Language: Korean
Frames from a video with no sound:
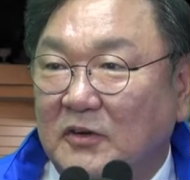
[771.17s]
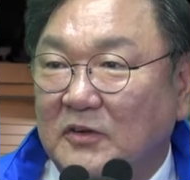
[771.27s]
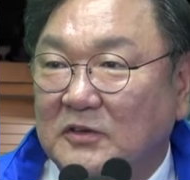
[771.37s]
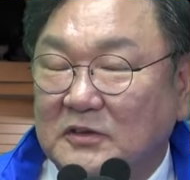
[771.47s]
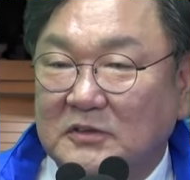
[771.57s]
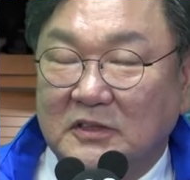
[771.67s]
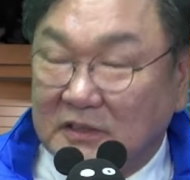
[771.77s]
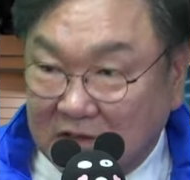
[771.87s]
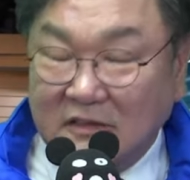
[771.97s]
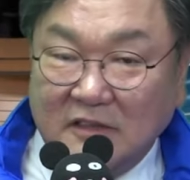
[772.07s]
그렇죠.
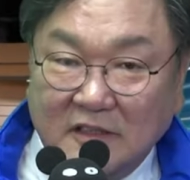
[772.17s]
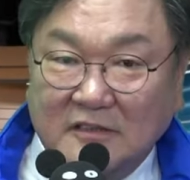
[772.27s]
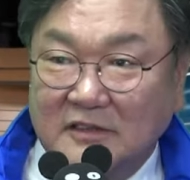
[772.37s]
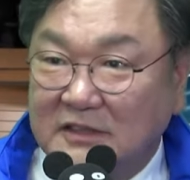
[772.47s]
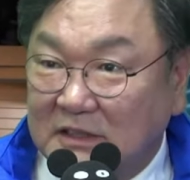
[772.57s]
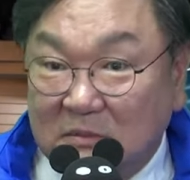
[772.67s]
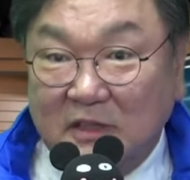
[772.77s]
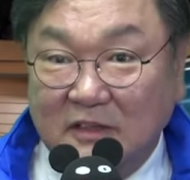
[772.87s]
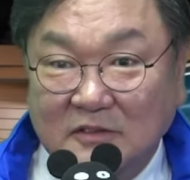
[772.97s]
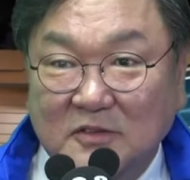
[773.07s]
역대 선거에서
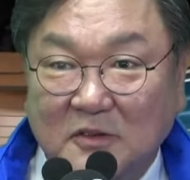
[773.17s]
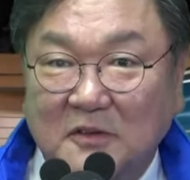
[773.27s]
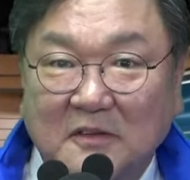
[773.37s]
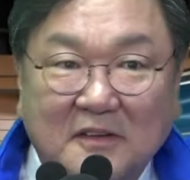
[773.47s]
이번에는요